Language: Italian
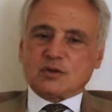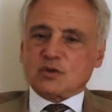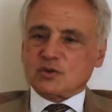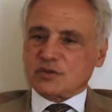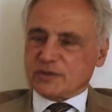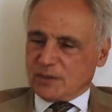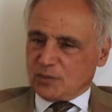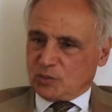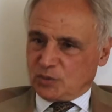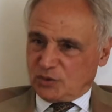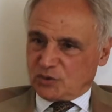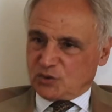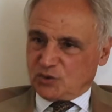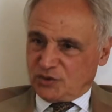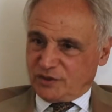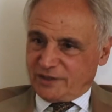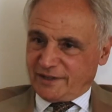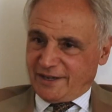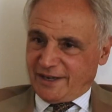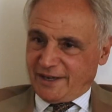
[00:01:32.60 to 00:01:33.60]
Noi siamo una
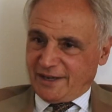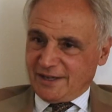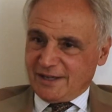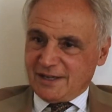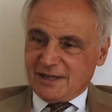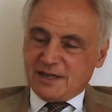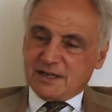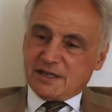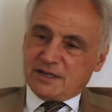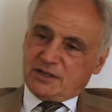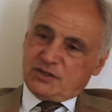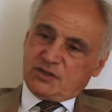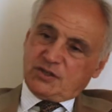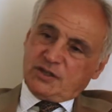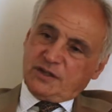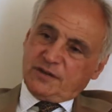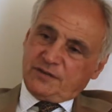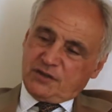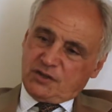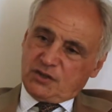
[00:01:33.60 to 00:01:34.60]
società che
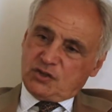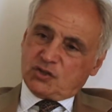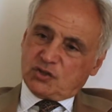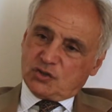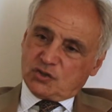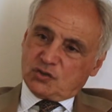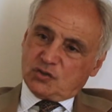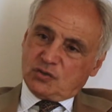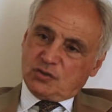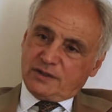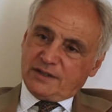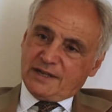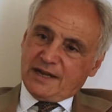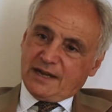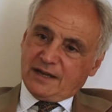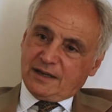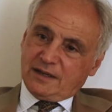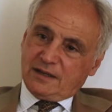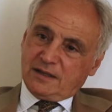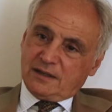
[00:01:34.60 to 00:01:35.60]
si definisce
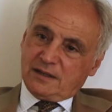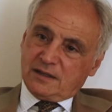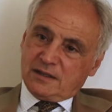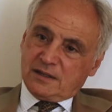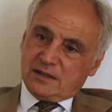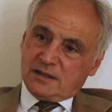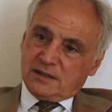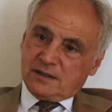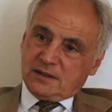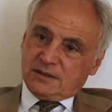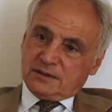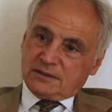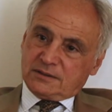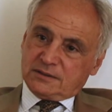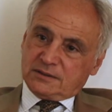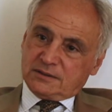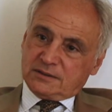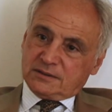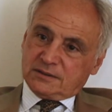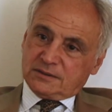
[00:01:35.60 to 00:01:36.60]
solidale,
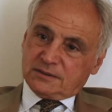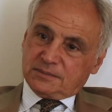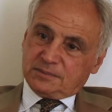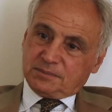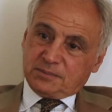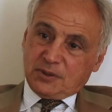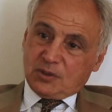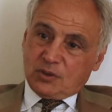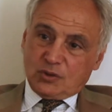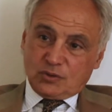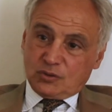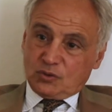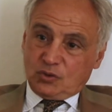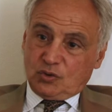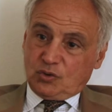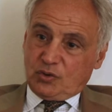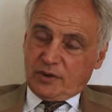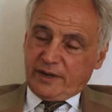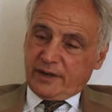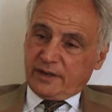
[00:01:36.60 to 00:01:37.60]
però
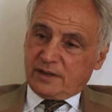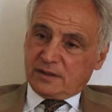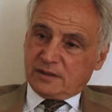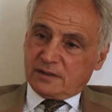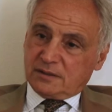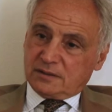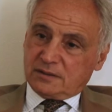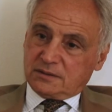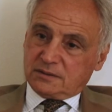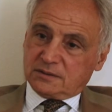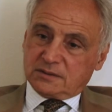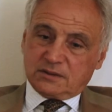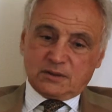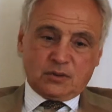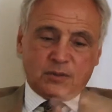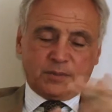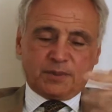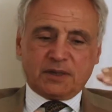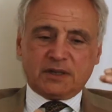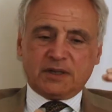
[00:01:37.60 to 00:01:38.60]
non lo è se
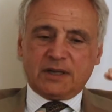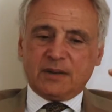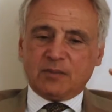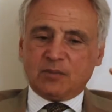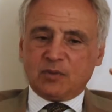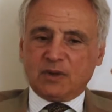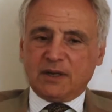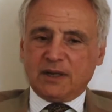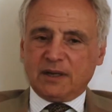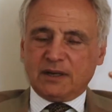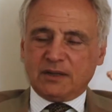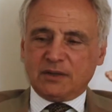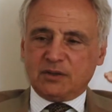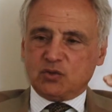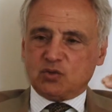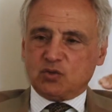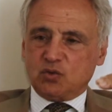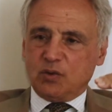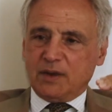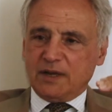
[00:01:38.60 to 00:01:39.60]
noi prendiamo la, la,
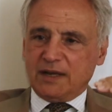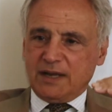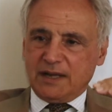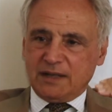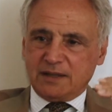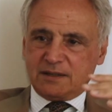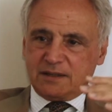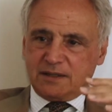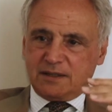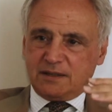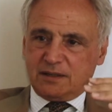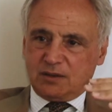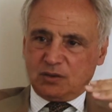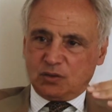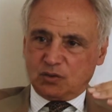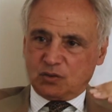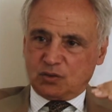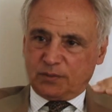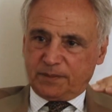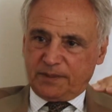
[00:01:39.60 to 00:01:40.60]
disuguaglianza del
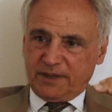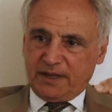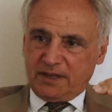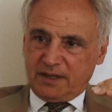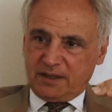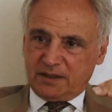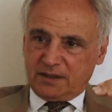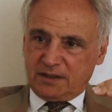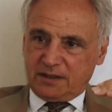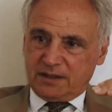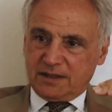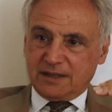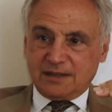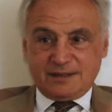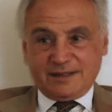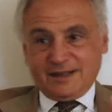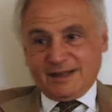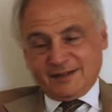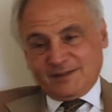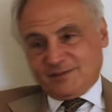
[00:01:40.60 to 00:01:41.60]
nostro paese, al
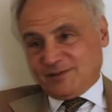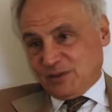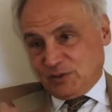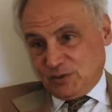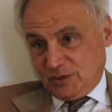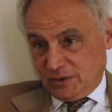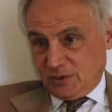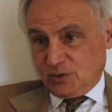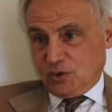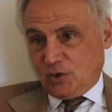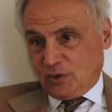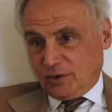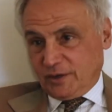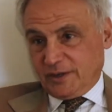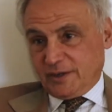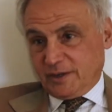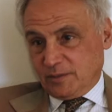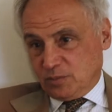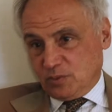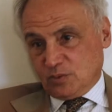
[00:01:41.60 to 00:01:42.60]
di là del fatto delle
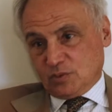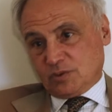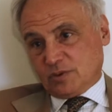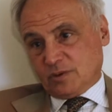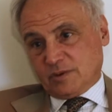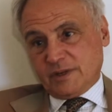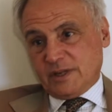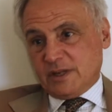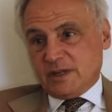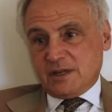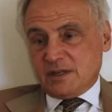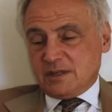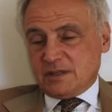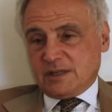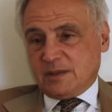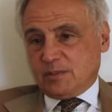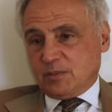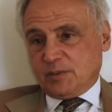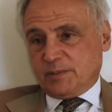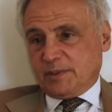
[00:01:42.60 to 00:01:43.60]
donne, che appunto
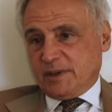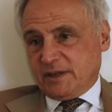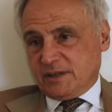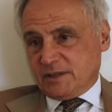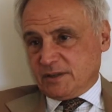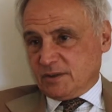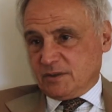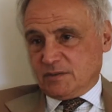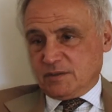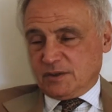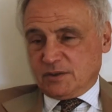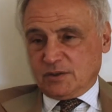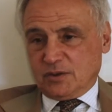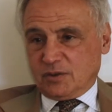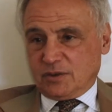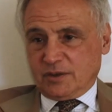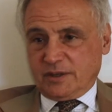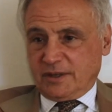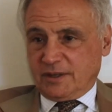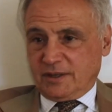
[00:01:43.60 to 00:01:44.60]
siamo il paese dove le
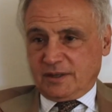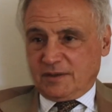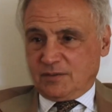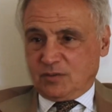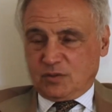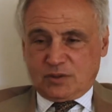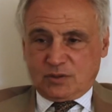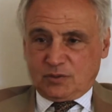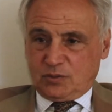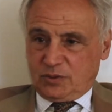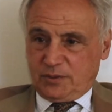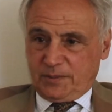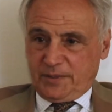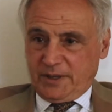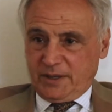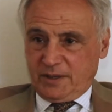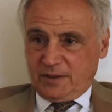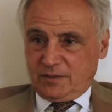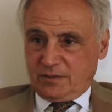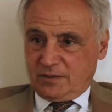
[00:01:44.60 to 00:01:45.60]
donne lavorano di
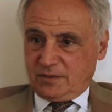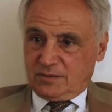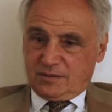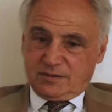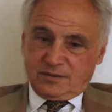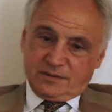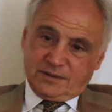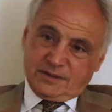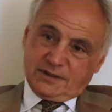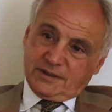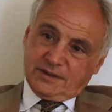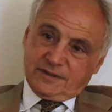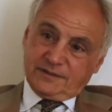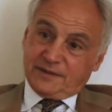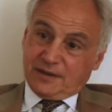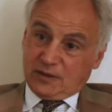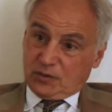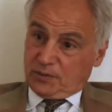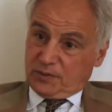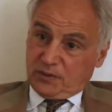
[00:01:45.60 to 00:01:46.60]
meno,
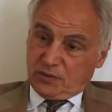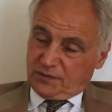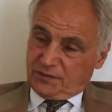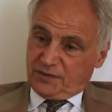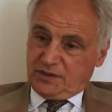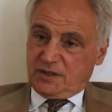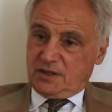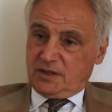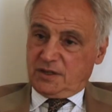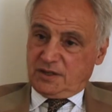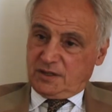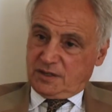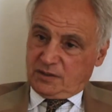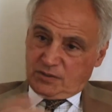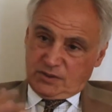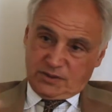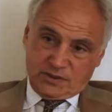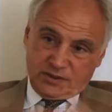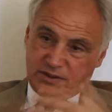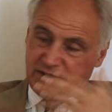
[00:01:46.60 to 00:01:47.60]
fanno meno figli, e
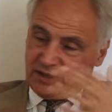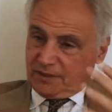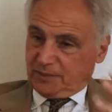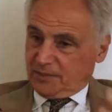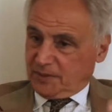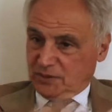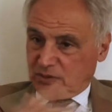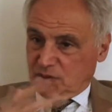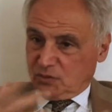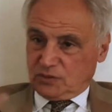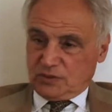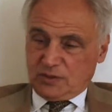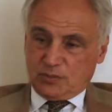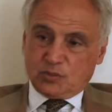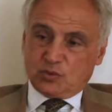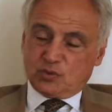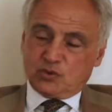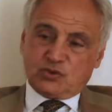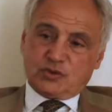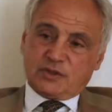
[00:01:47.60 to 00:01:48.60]
quindi chiaramente non siamo
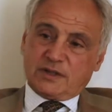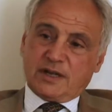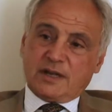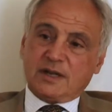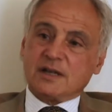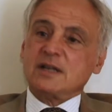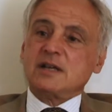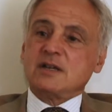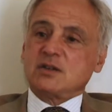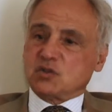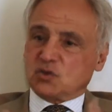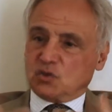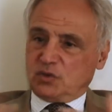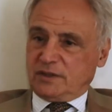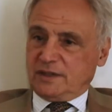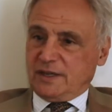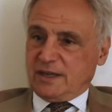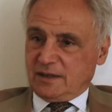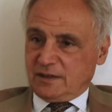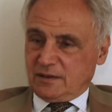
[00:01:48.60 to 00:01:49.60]
una società
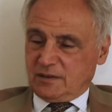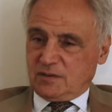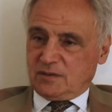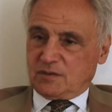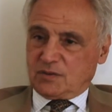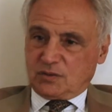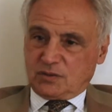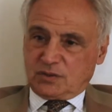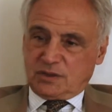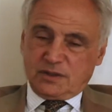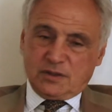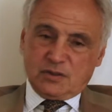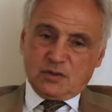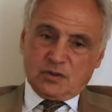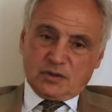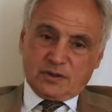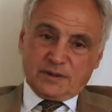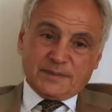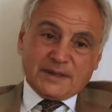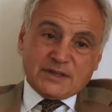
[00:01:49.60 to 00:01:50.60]
solidale nei confronti delle
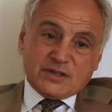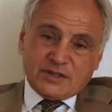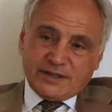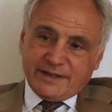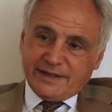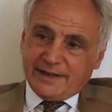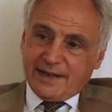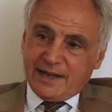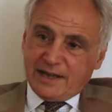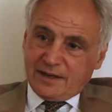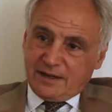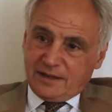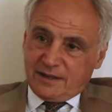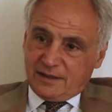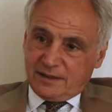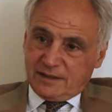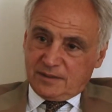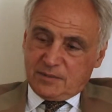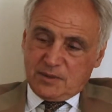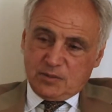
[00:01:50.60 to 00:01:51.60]
donne, ma in
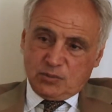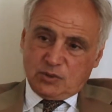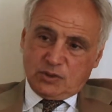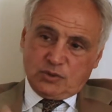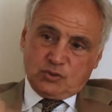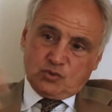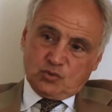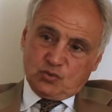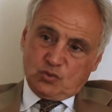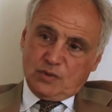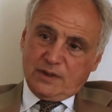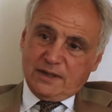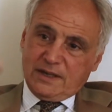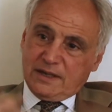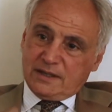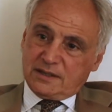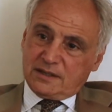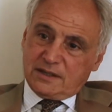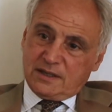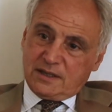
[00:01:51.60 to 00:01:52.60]
generale abbiamo una
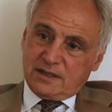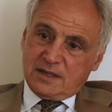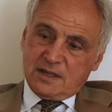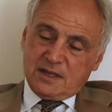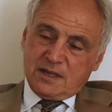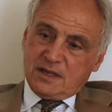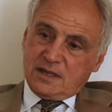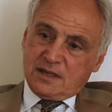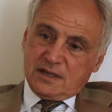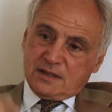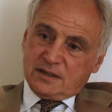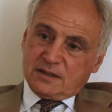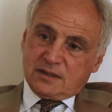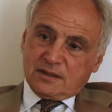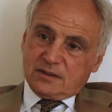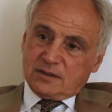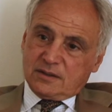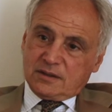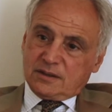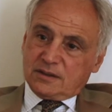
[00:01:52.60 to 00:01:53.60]
disuguaglianza
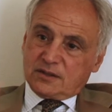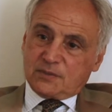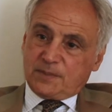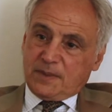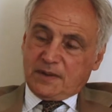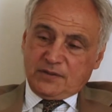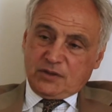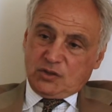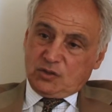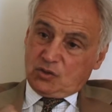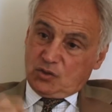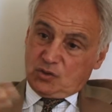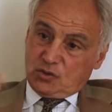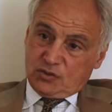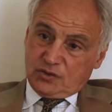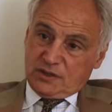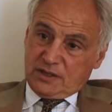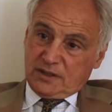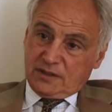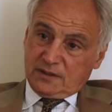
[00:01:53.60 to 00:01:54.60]
eh,
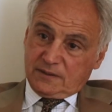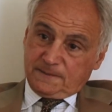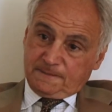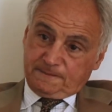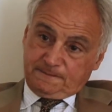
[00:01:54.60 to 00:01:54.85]
spaventosa